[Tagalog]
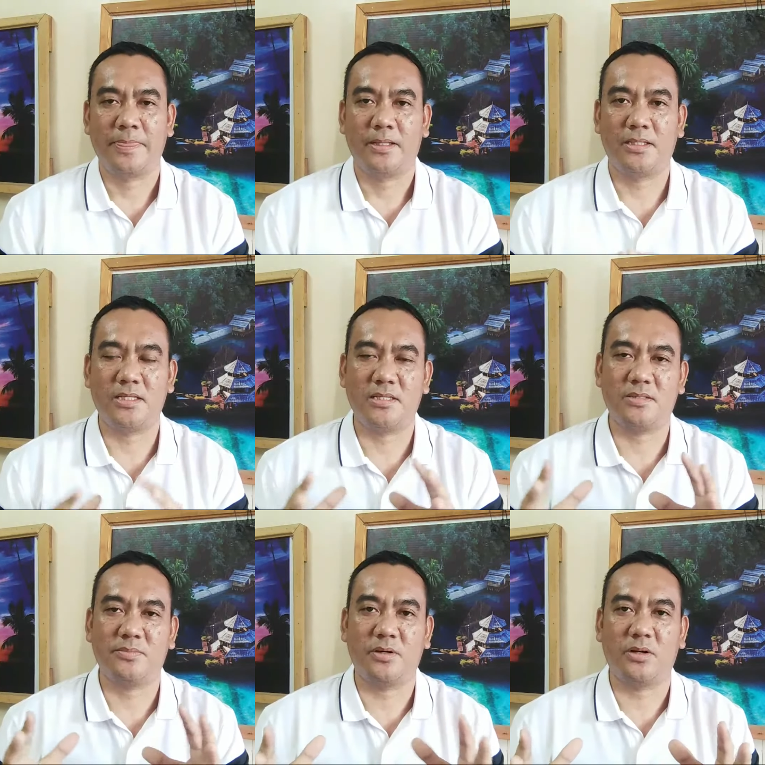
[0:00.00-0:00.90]
This
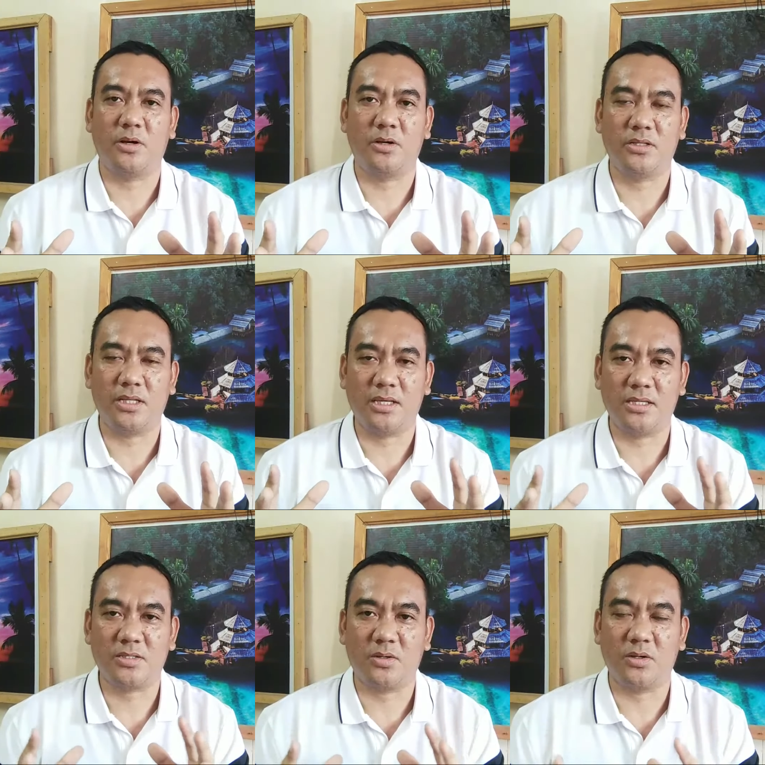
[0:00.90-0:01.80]
is more on the
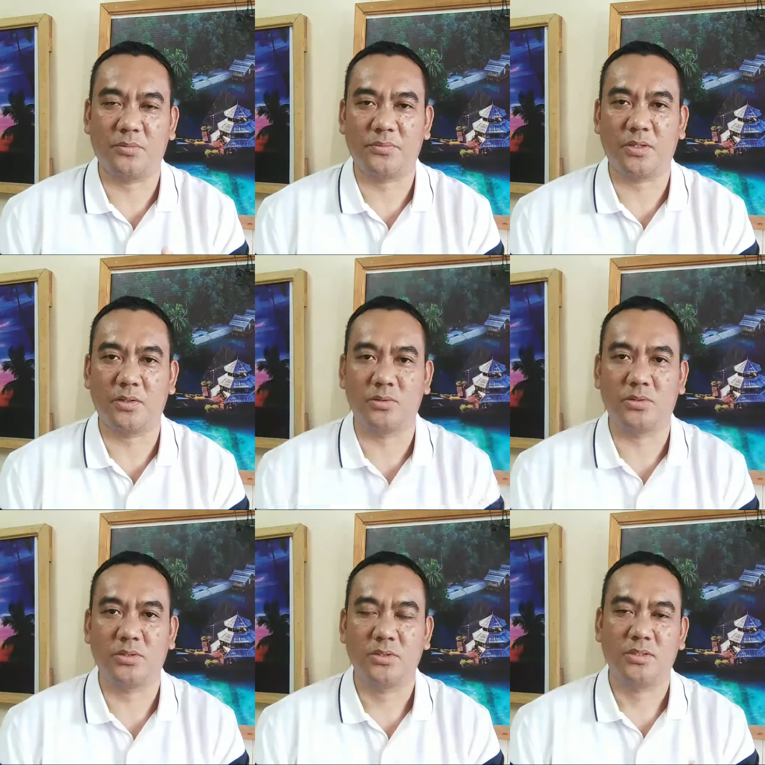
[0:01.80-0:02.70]
school of thought
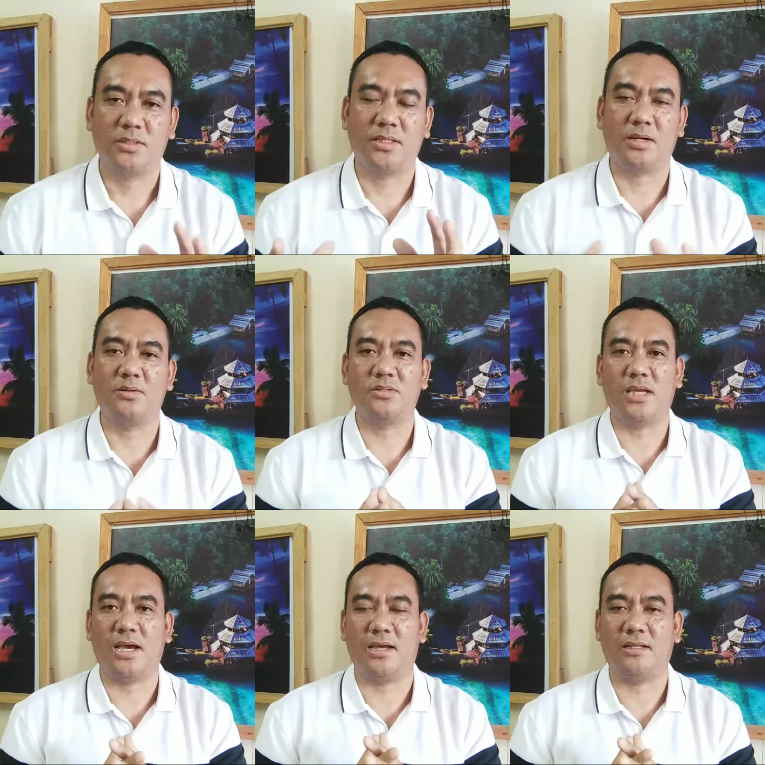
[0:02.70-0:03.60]
na kung
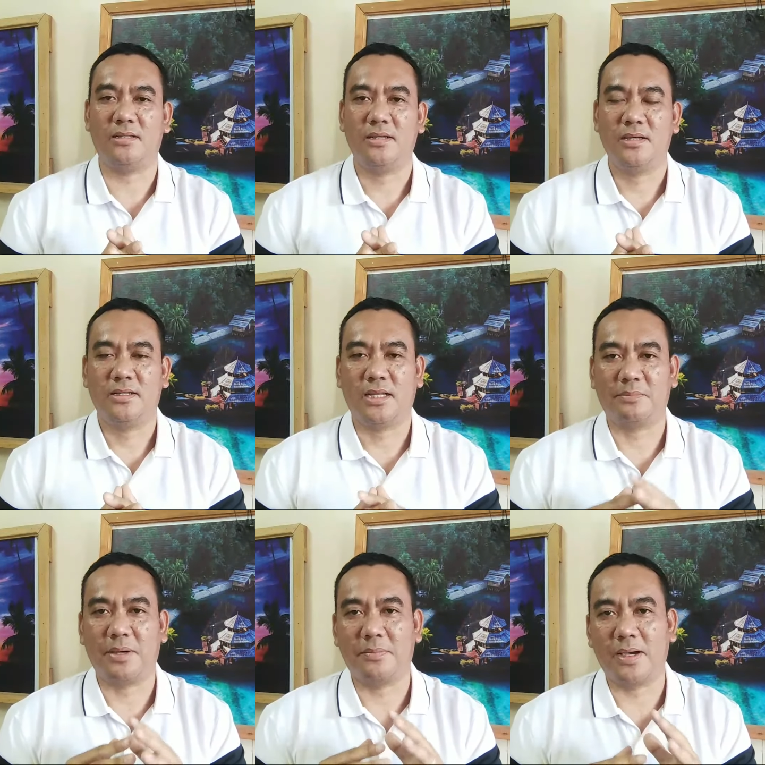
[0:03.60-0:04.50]
saan
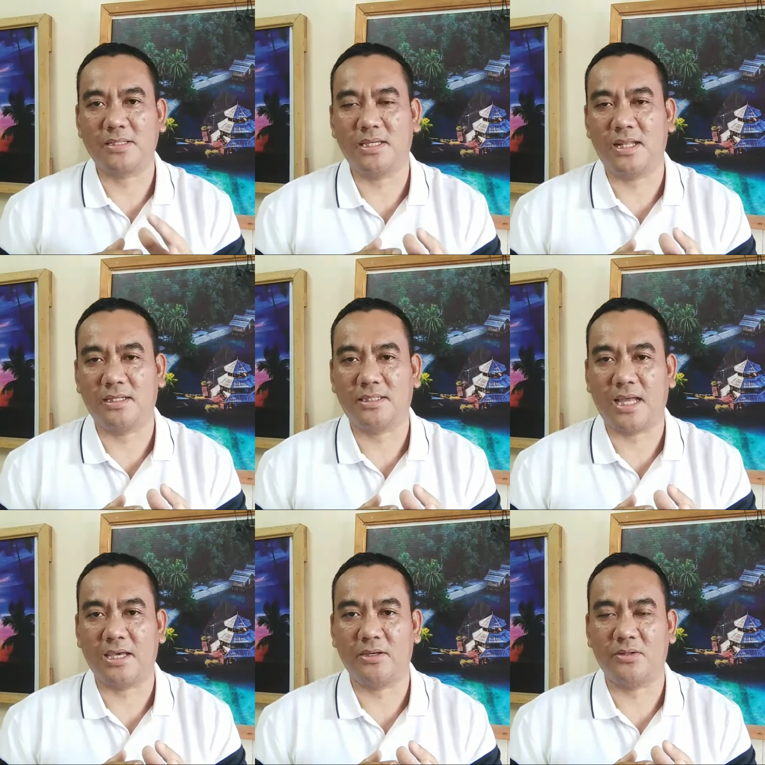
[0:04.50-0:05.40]
nagbabase lang
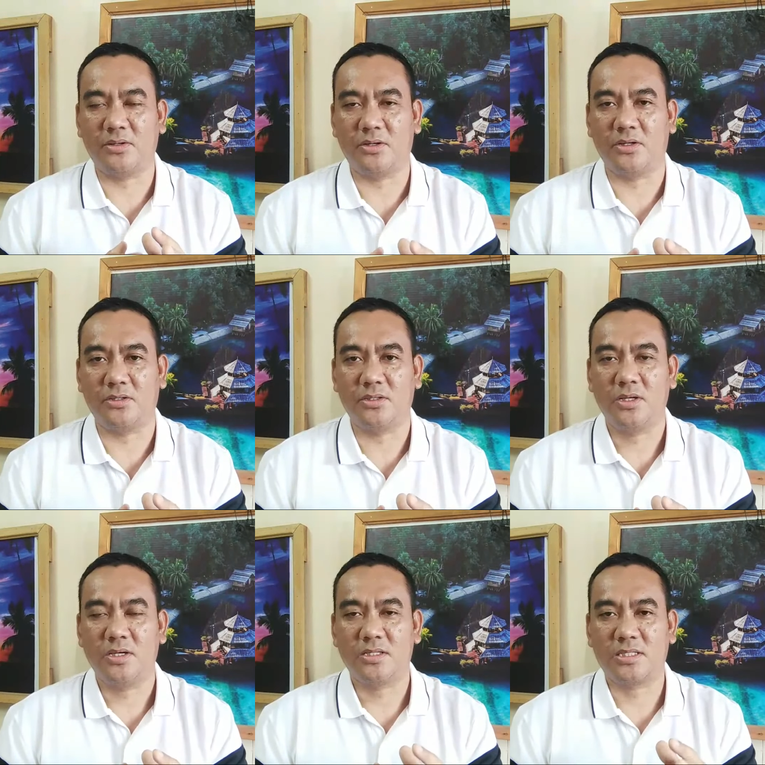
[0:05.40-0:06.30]
tayo noon
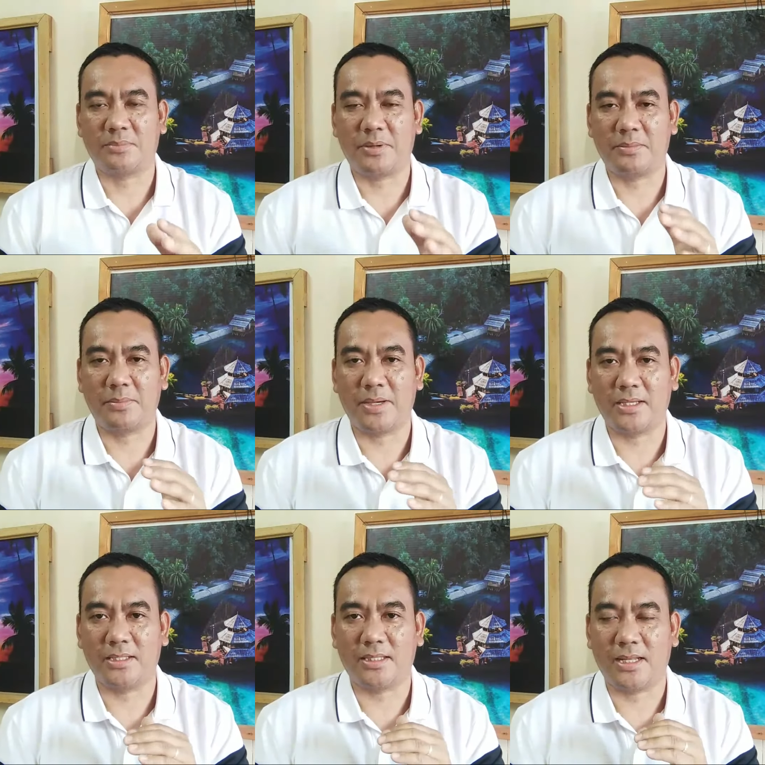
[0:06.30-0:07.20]
sa
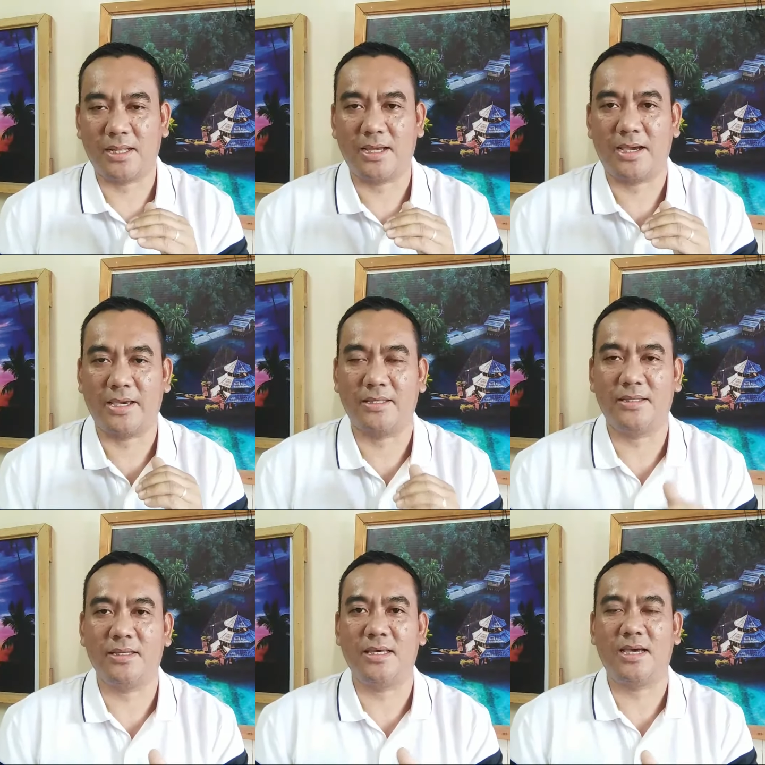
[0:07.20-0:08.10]
pamamagitan ng
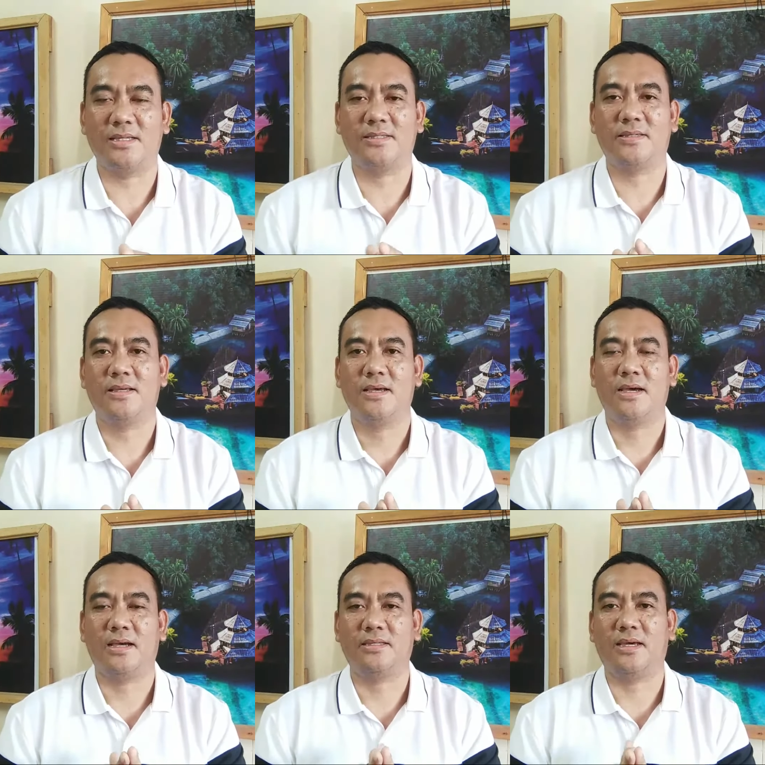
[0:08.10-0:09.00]
ideas
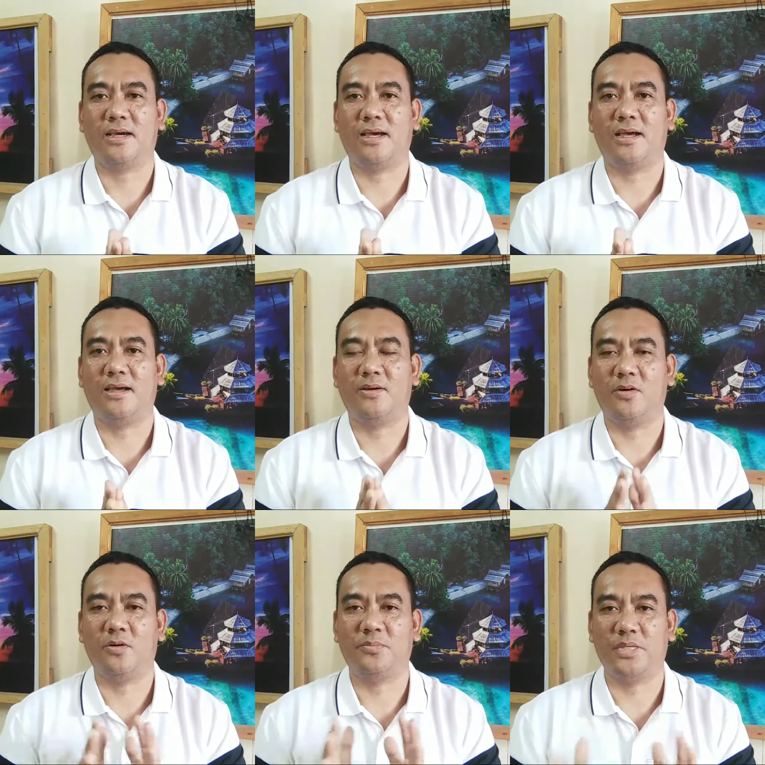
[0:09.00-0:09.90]
at
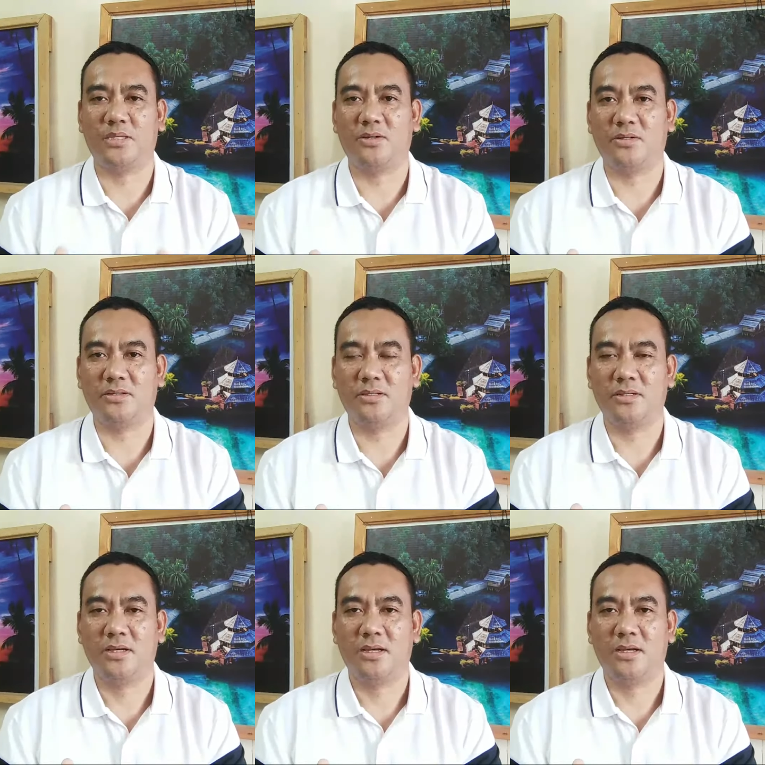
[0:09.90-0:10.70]
saka opinion.